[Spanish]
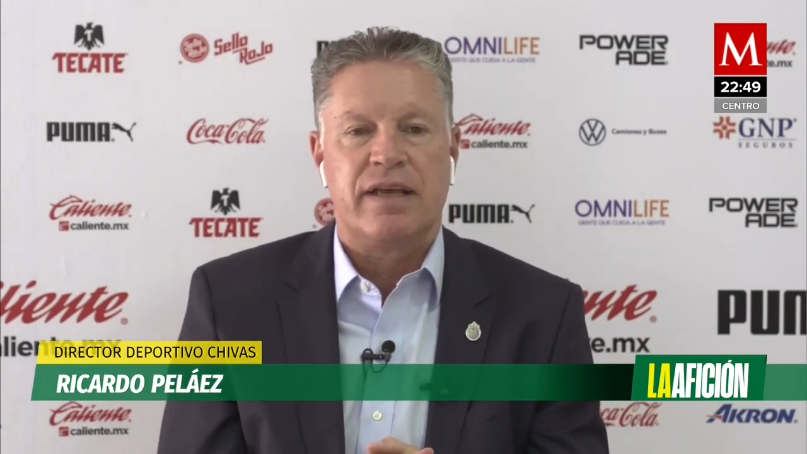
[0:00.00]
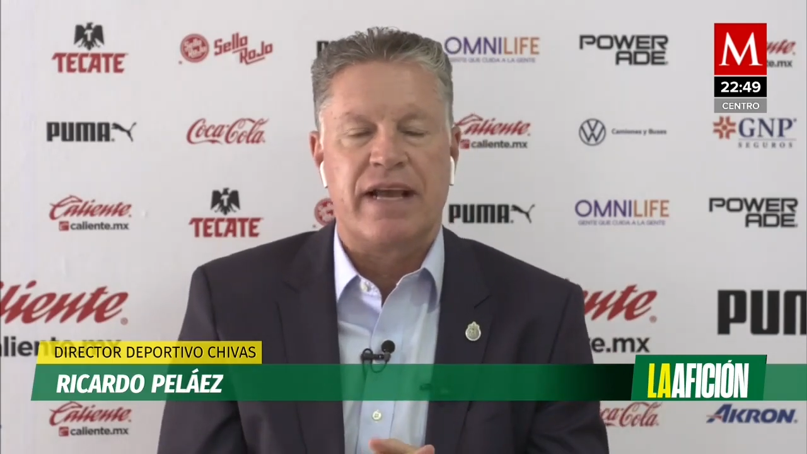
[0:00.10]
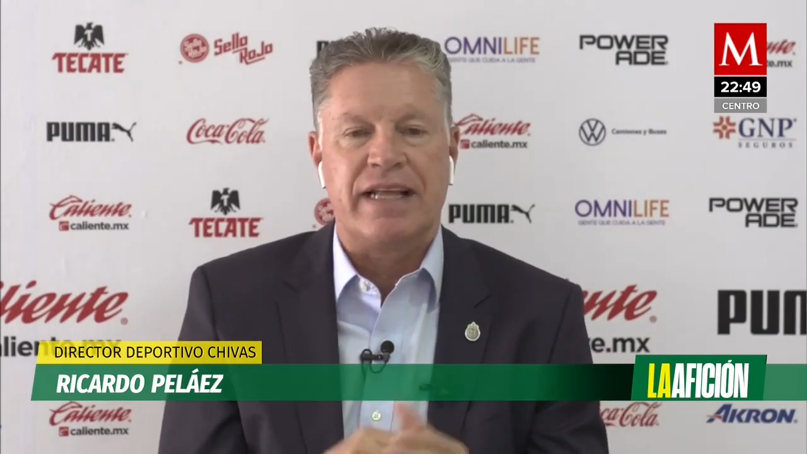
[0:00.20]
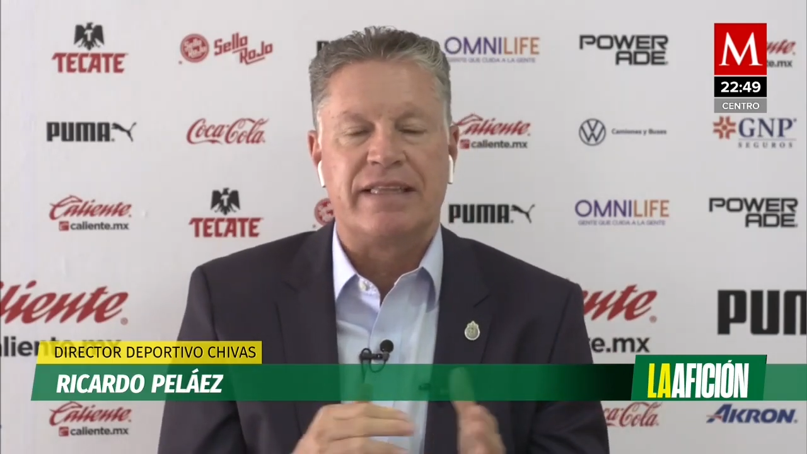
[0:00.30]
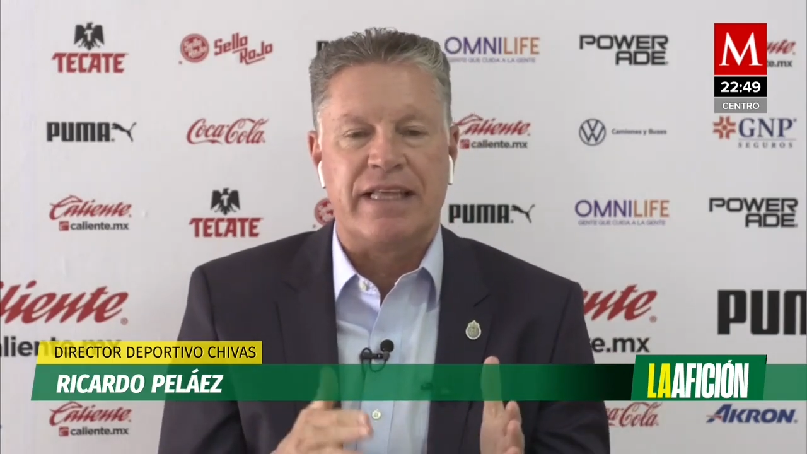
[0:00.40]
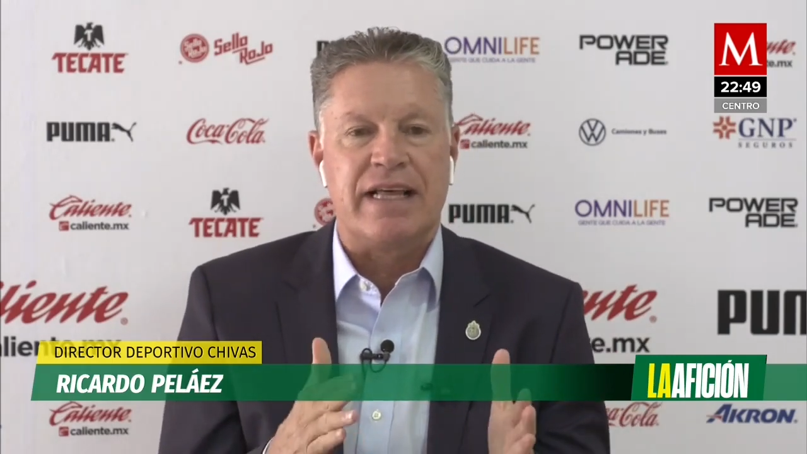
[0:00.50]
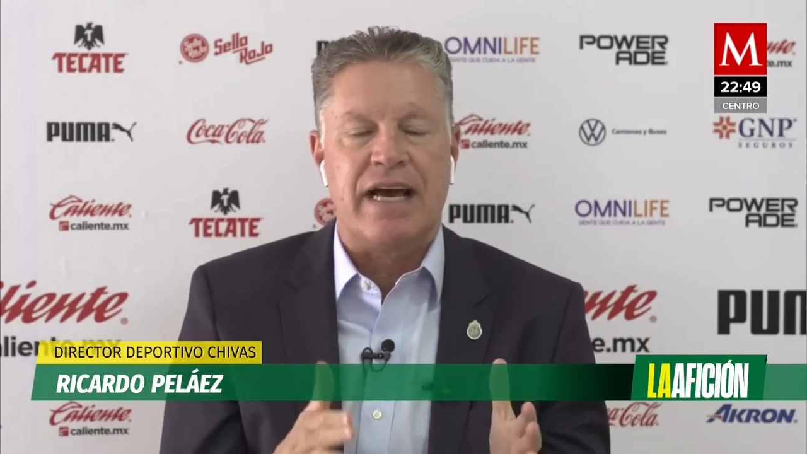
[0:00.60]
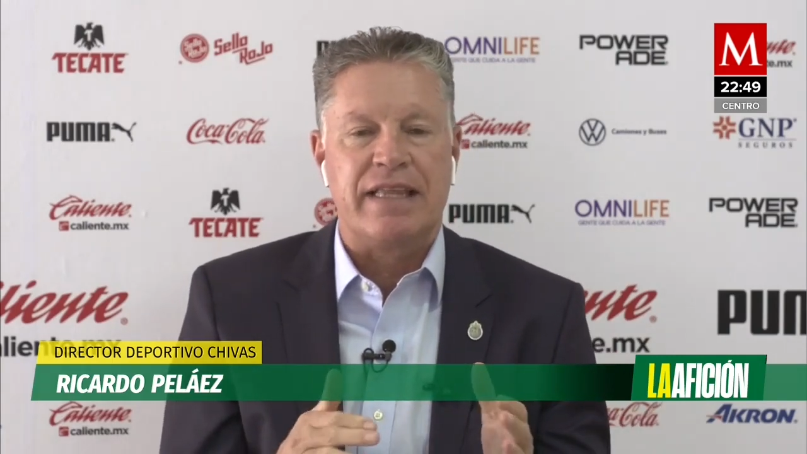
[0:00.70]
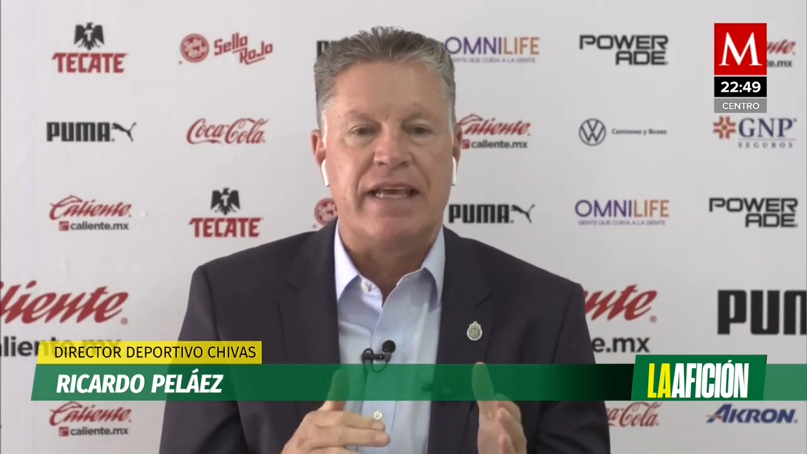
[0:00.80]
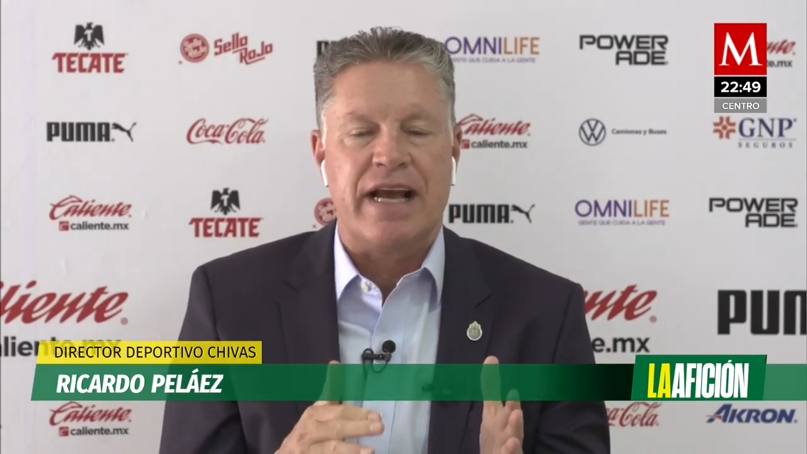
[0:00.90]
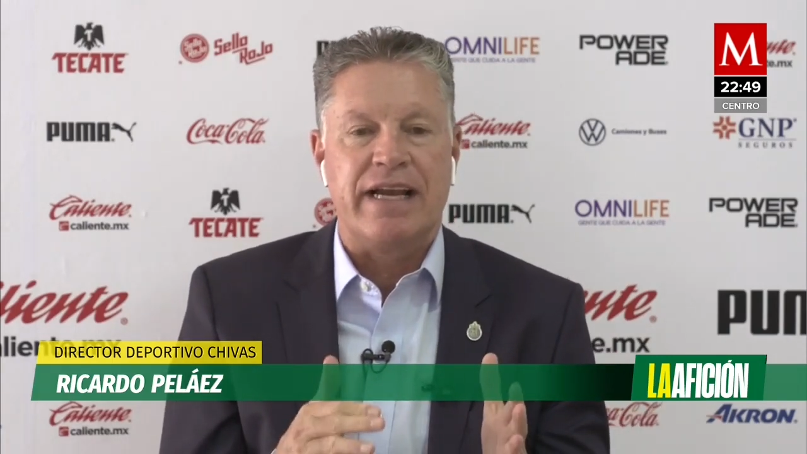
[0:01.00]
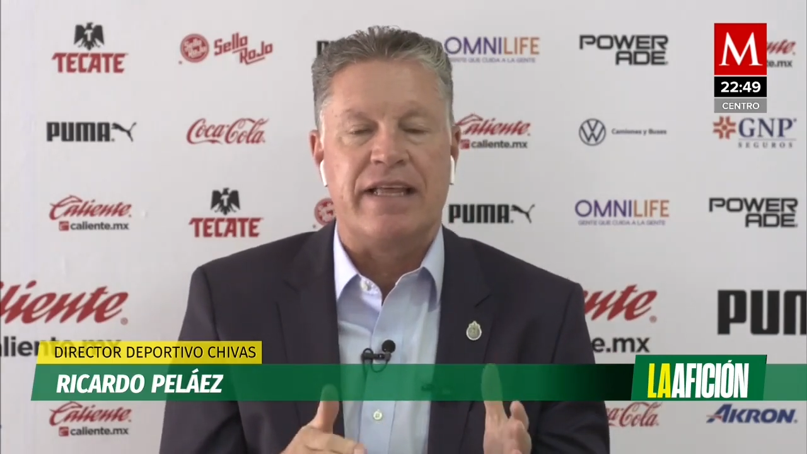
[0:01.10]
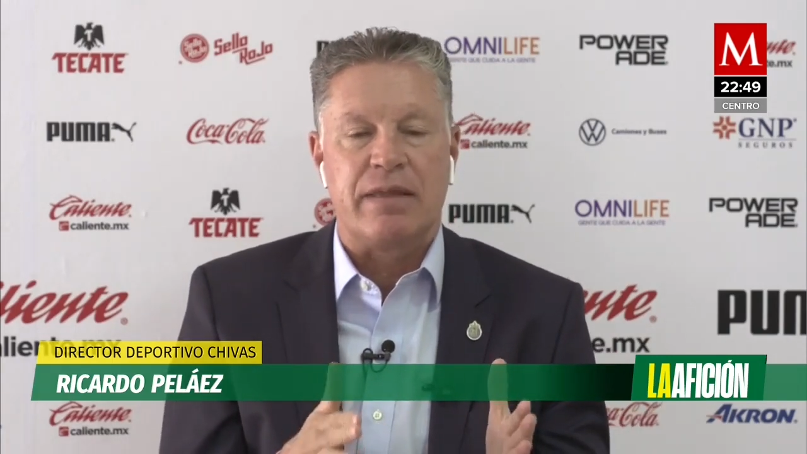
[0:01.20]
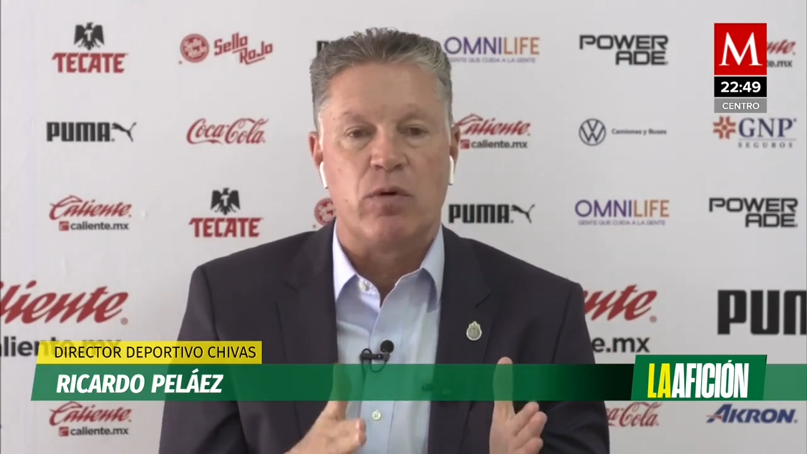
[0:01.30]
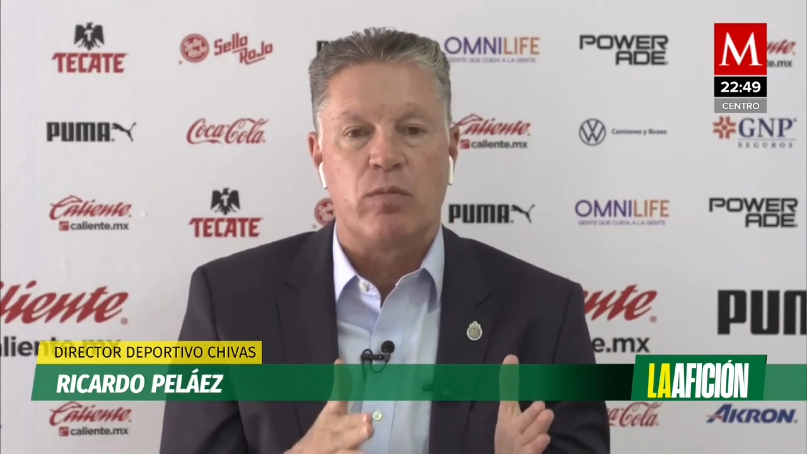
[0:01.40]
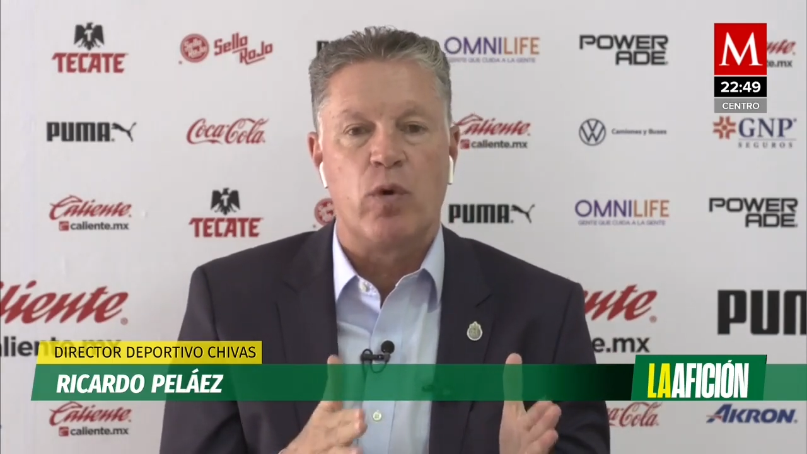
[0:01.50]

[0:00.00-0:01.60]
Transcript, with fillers: en cantidad y calidad muy,